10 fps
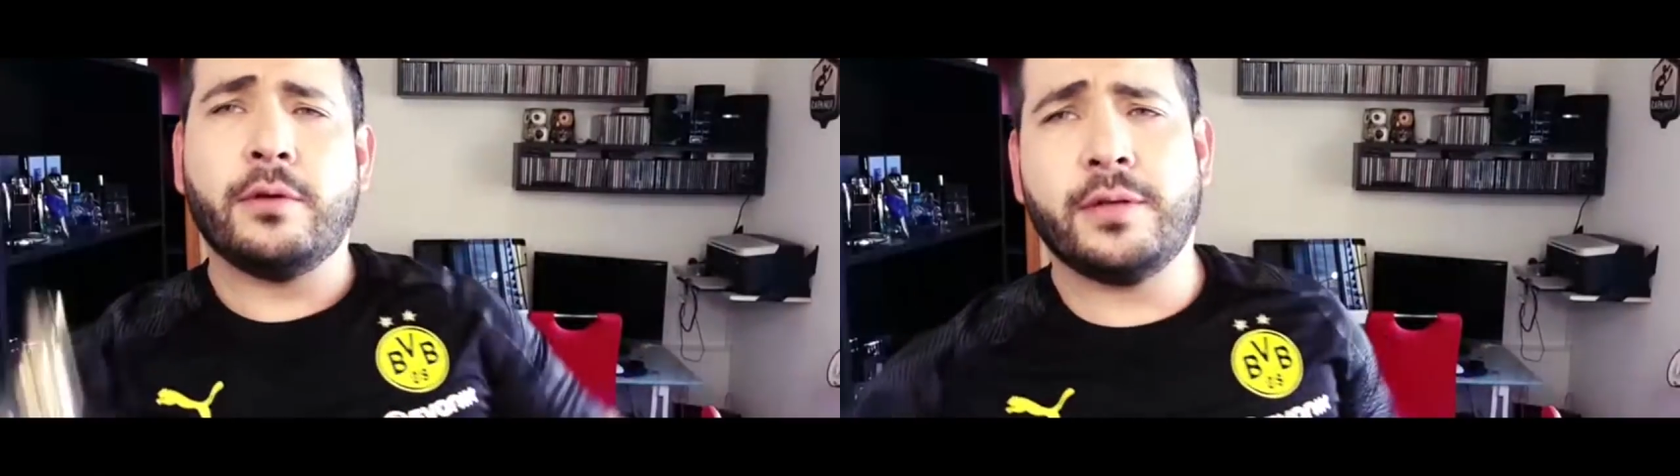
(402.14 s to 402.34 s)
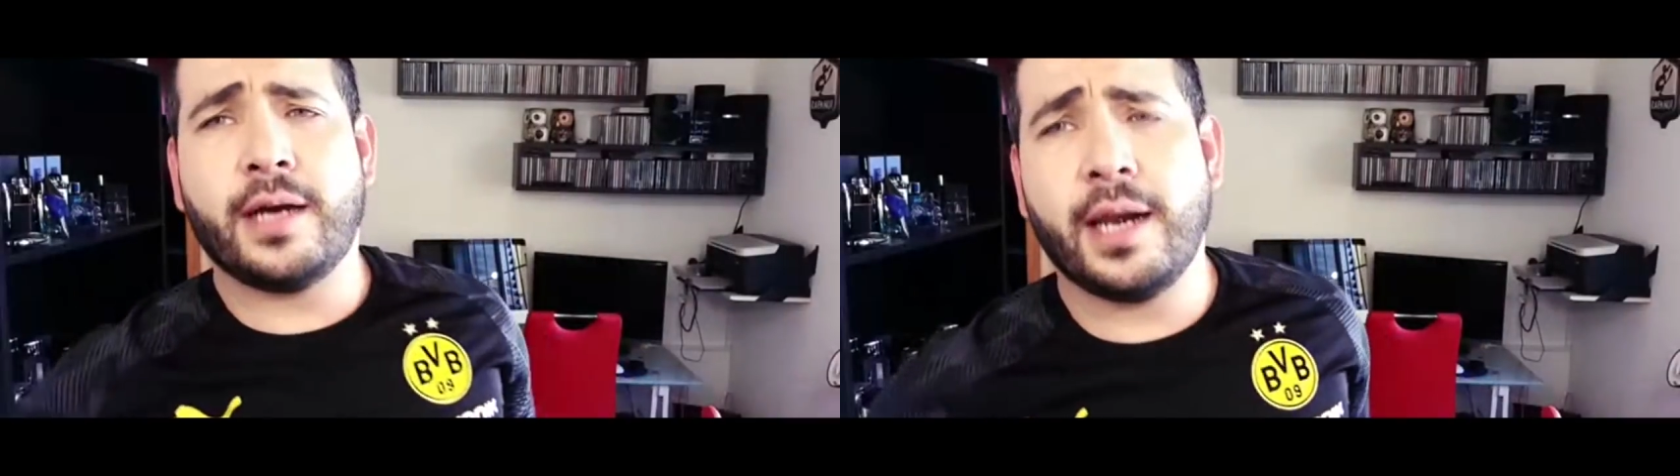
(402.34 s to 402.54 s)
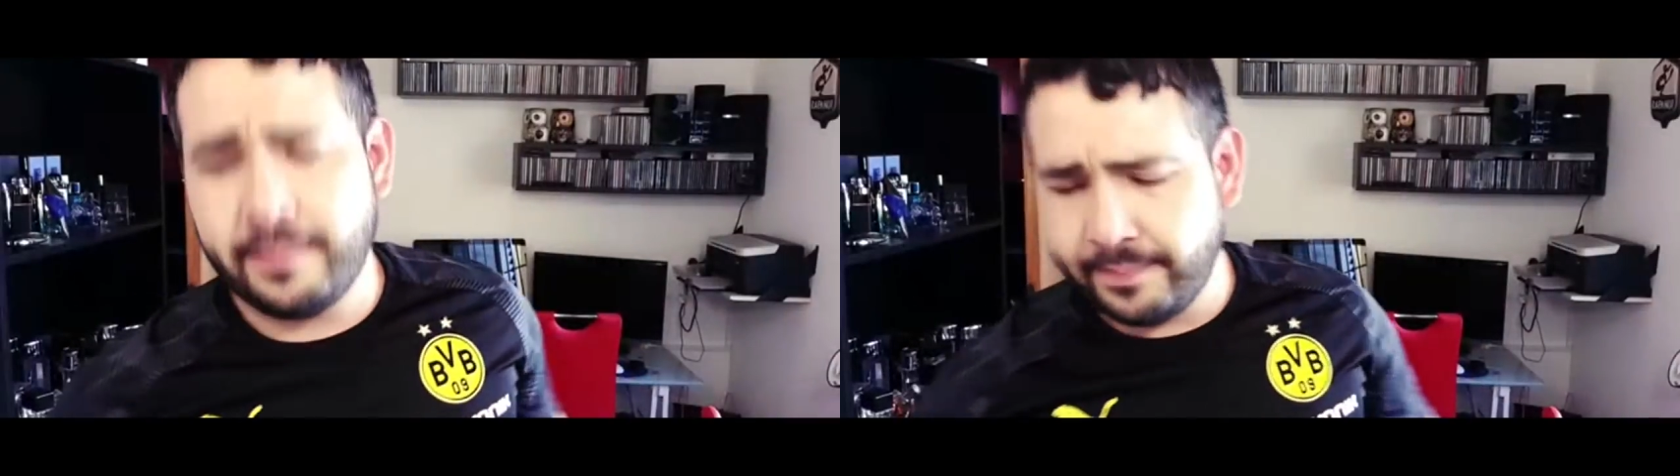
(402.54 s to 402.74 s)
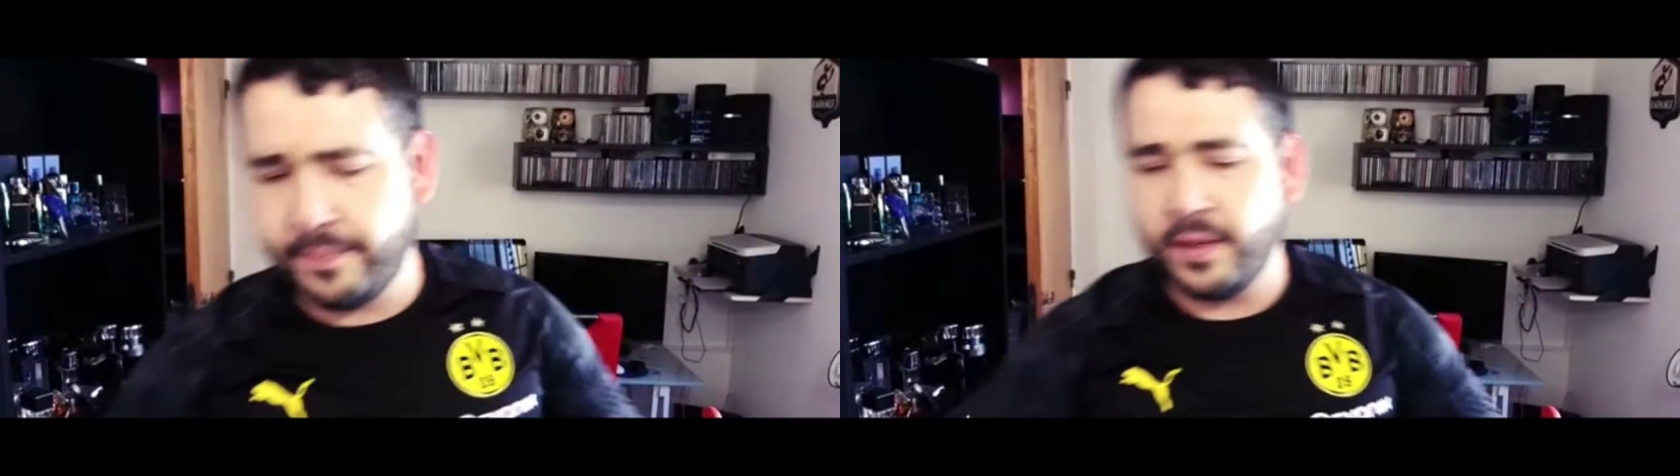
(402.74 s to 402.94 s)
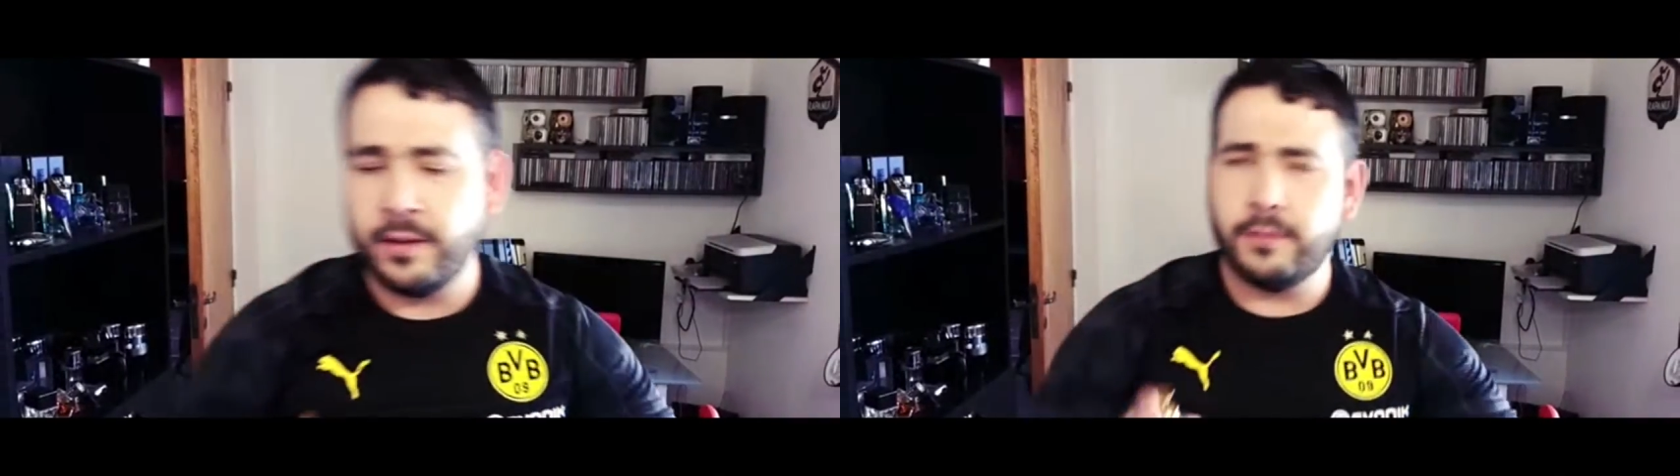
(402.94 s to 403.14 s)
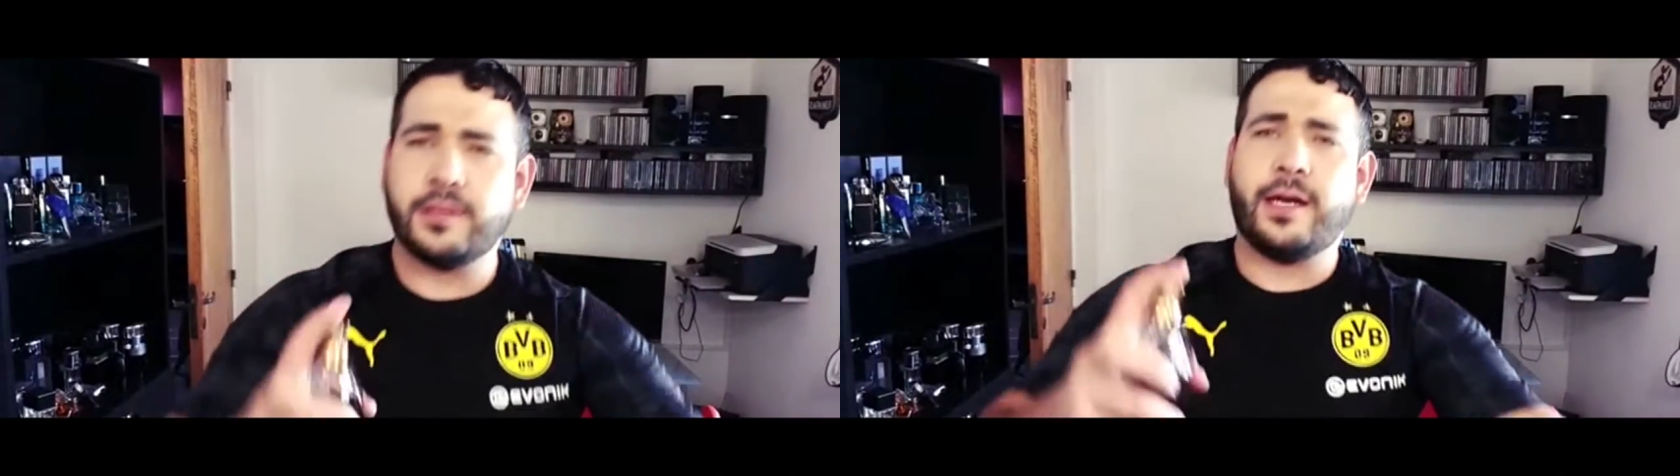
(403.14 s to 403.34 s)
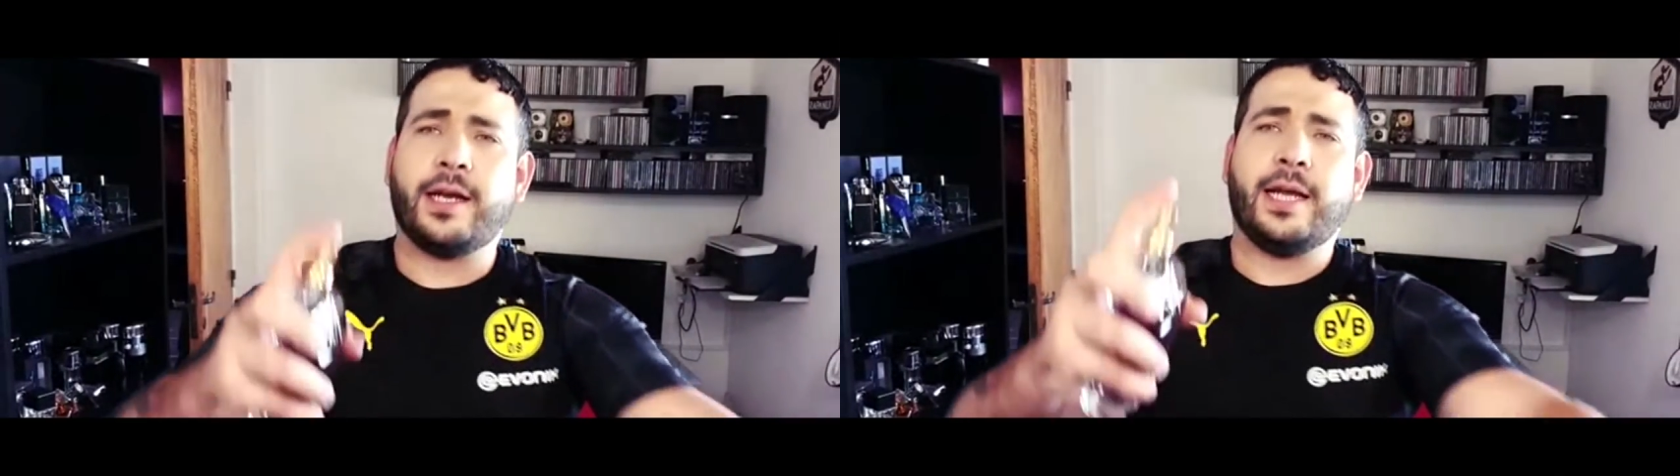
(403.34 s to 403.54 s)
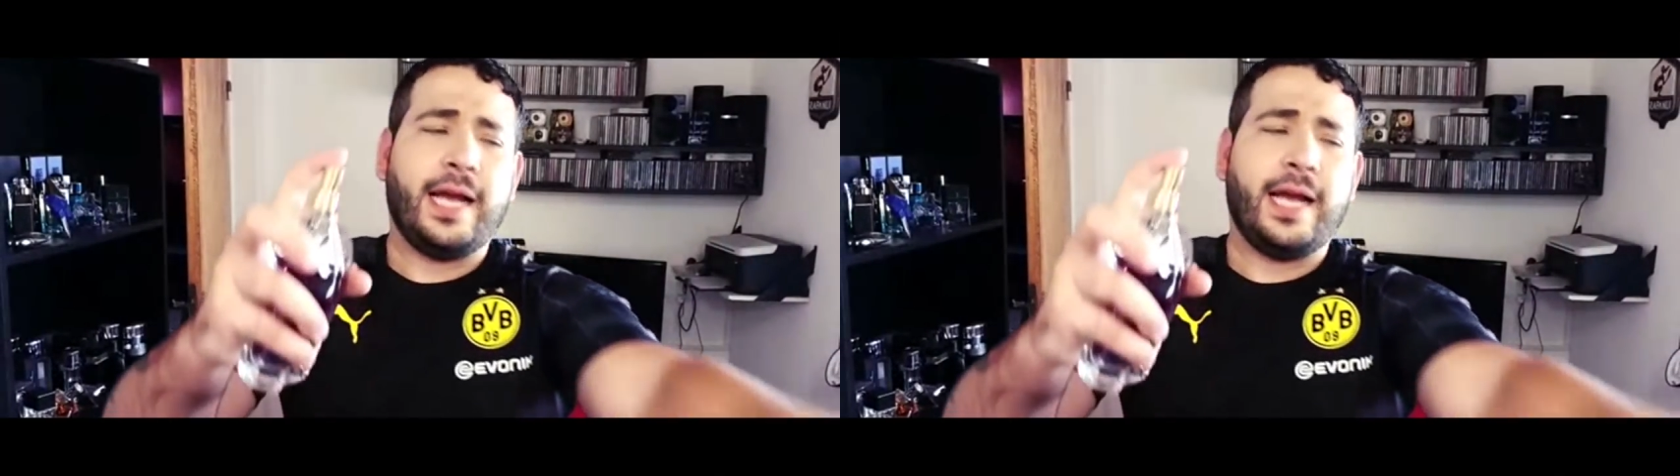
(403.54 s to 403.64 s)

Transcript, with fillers: Sacarla. A ver qué